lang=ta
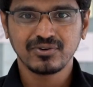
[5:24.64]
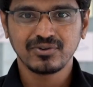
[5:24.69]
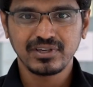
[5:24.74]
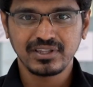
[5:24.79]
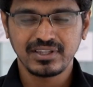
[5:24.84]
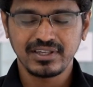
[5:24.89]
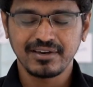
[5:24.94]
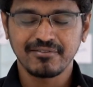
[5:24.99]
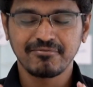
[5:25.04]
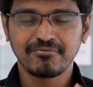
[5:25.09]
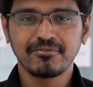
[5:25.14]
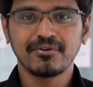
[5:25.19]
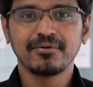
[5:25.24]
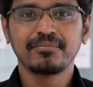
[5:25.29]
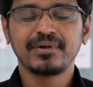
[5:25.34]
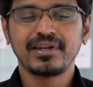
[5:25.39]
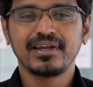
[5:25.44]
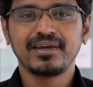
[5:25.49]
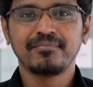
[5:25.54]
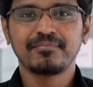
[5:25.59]
ஸோ இது எவ்வளோ
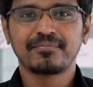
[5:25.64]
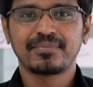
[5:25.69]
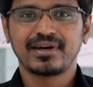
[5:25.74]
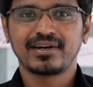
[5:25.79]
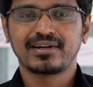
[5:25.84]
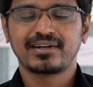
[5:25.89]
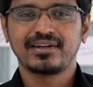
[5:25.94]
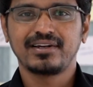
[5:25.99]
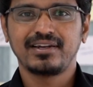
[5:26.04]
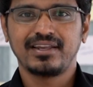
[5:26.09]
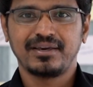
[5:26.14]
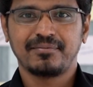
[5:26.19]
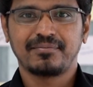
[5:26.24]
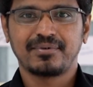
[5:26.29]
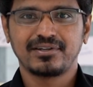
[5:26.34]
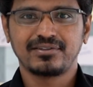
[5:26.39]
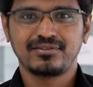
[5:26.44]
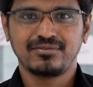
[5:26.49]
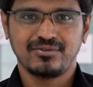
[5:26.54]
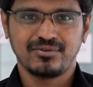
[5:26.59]
பெரிய இம்பேக்ட்னு நீங்கள்
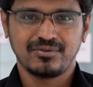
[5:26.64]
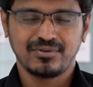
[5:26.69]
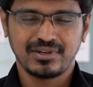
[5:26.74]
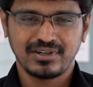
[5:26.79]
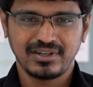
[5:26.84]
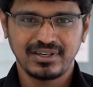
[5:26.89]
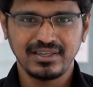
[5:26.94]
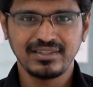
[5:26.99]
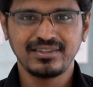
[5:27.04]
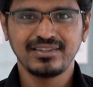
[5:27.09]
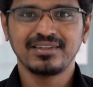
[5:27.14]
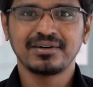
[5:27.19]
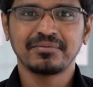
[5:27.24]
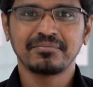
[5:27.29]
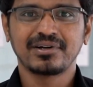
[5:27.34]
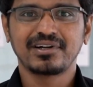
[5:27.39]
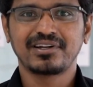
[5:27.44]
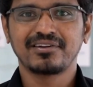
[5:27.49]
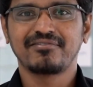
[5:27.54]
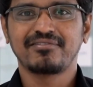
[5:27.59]
பார்த்துக்கோங்க
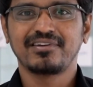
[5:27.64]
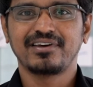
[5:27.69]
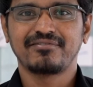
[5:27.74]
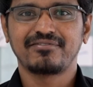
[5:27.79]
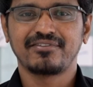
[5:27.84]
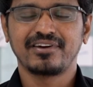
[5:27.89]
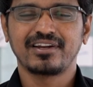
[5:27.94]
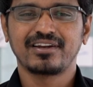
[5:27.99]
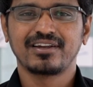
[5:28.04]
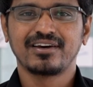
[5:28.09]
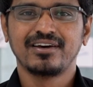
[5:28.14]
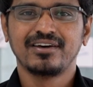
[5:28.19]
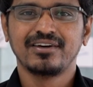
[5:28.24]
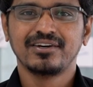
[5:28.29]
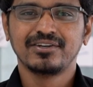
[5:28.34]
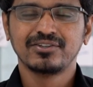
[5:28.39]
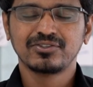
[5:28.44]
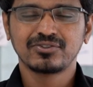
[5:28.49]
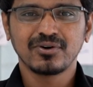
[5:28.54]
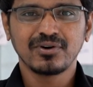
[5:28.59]
இதுதான் பட்டர்ஃப்ளை எஃபெக்ட்
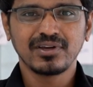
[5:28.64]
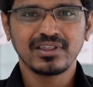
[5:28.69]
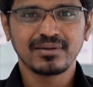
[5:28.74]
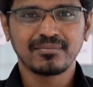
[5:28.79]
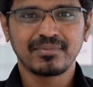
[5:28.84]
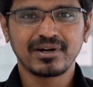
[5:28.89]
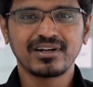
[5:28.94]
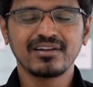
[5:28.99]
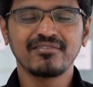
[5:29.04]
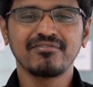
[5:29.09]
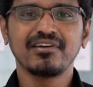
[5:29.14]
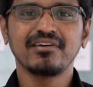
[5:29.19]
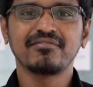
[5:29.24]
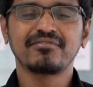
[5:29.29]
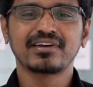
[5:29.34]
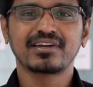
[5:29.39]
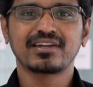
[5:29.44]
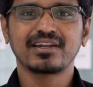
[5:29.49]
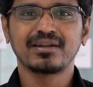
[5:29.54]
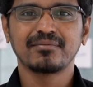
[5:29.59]
ஸோ இந்த பட்டர்ஃப்ளை
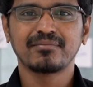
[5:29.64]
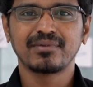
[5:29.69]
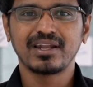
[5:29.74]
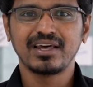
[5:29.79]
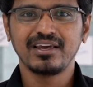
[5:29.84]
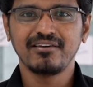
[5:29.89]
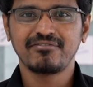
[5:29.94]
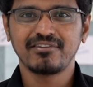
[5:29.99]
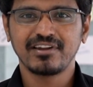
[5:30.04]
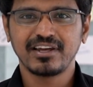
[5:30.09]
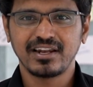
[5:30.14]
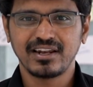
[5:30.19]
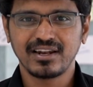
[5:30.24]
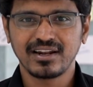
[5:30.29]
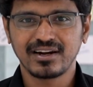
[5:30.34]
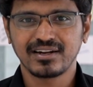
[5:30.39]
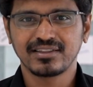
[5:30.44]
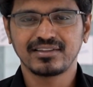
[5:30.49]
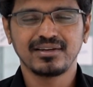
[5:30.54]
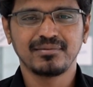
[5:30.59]
எஃபெக்ட்டை நம்ம லைஃப்பில்
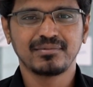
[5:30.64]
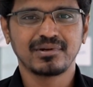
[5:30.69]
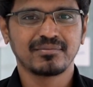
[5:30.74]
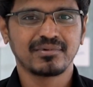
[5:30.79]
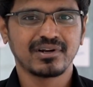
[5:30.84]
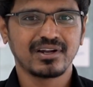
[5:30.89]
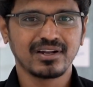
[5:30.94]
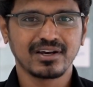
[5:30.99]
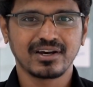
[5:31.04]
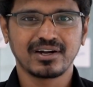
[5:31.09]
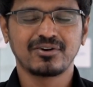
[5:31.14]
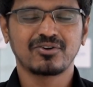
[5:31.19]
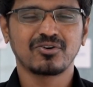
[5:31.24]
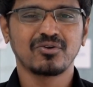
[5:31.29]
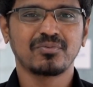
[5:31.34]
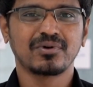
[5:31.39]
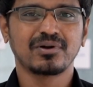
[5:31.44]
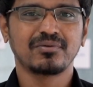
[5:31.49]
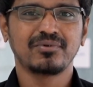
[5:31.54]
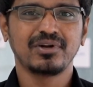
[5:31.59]
எல்லா இடத்துலையும் நம்மளால்
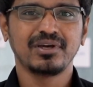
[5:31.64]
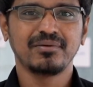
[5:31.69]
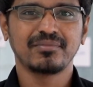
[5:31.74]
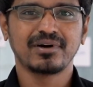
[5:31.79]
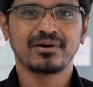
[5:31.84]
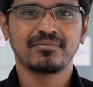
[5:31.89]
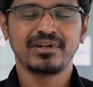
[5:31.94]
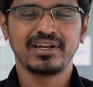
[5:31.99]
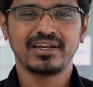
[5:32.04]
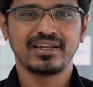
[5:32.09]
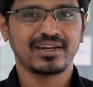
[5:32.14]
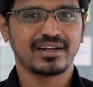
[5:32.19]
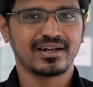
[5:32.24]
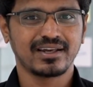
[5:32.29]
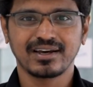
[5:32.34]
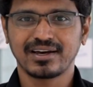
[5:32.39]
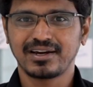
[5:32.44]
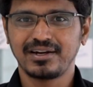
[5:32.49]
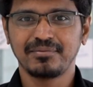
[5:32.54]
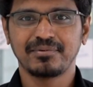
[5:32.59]
கண்ட்ரோல் பண்ண முடியுமா அப்படின்னு
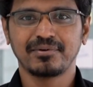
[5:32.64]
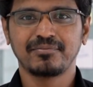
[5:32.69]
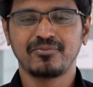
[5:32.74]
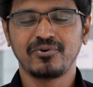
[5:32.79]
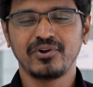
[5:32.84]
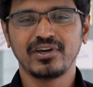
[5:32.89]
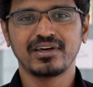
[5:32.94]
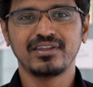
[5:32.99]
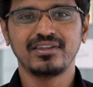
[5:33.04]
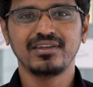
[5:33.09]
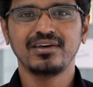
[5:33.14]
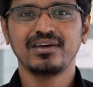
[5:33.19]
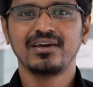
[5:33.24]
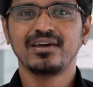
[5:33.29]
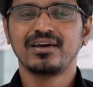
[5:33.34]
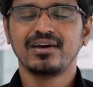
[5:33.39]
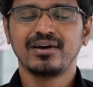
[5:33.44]
கேட்டால் கண்டிப்பாக முடியாது